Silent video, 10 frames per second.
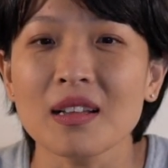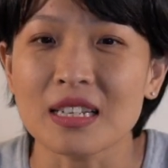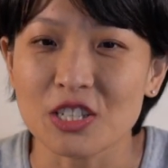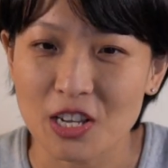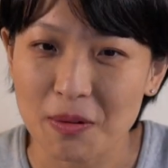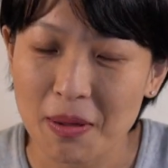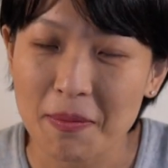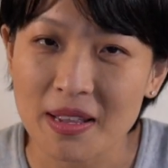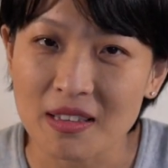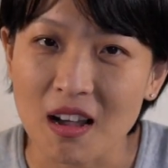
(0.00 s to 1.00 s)
那这样
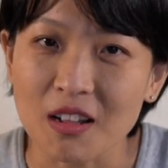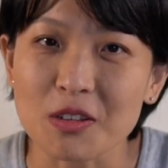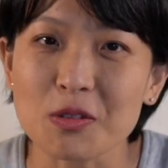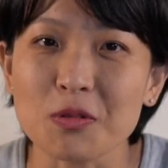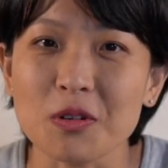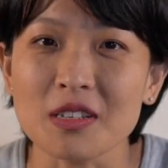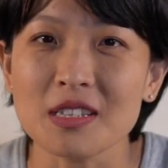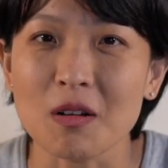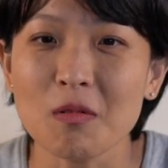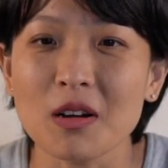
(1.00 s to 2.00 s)
慢慢的，你所
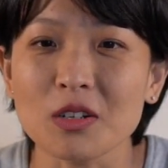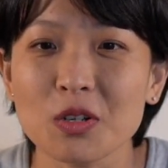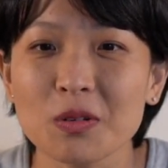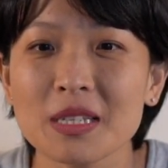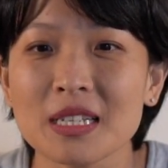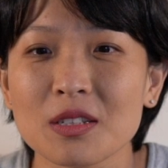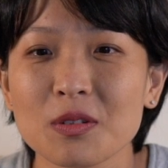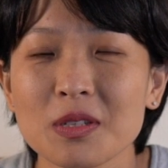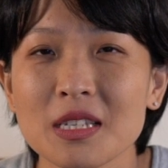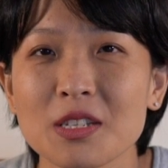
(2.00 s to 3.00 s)
向往、憧憬的
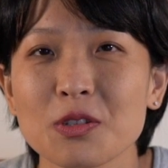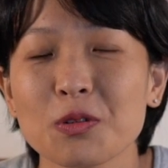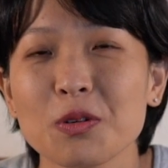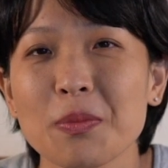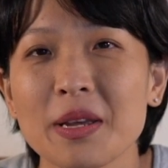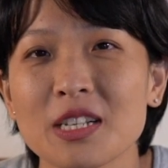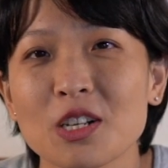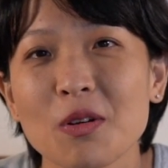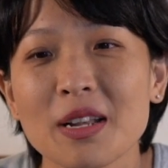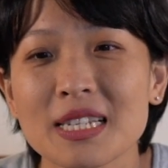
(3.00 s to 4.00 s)
东西就会被
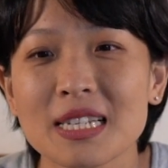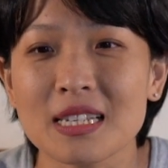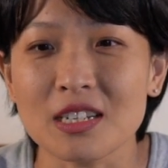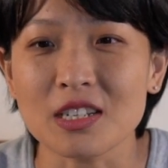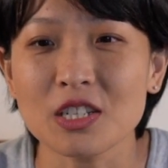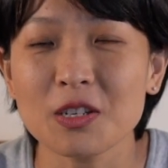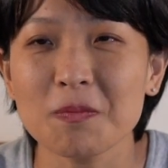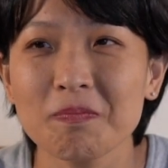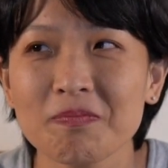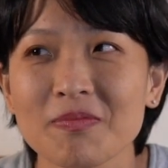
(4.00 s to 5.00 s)
召唤进你的人
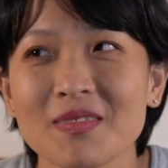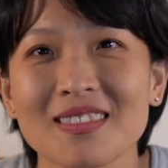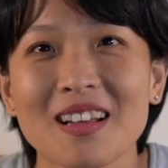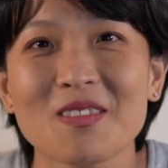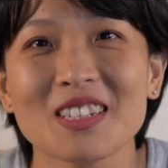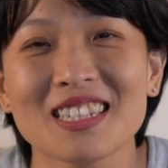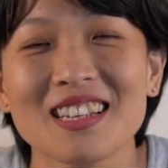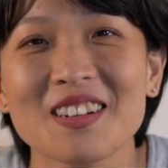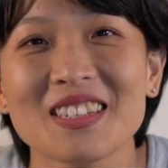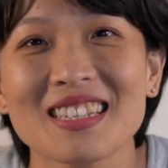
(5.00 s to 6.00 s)
生。那我知
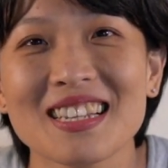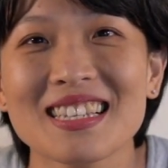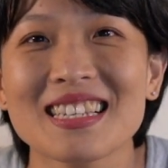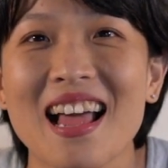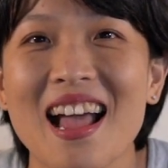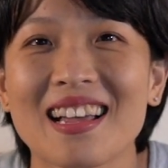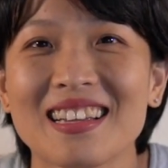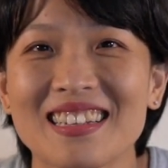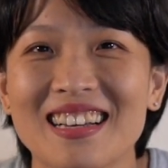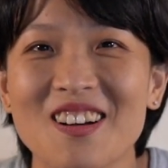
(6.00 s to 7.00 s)
道这听起来
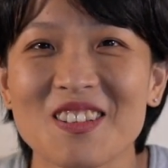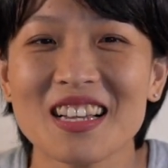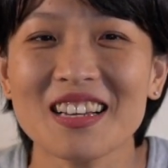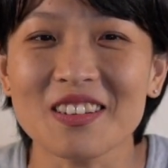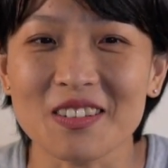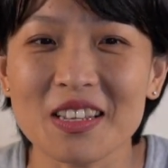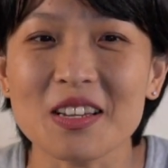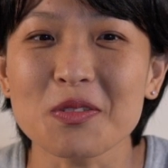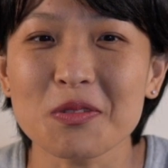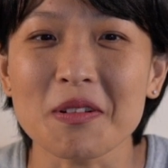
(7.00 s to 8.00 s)
好像有一
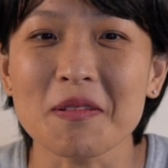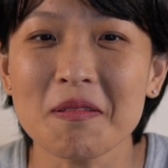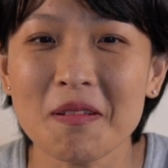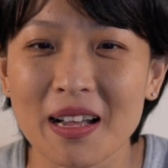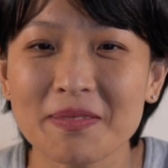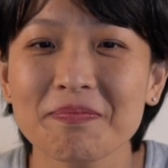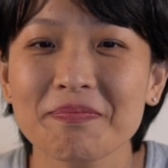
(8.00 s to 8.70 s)
点玄幻。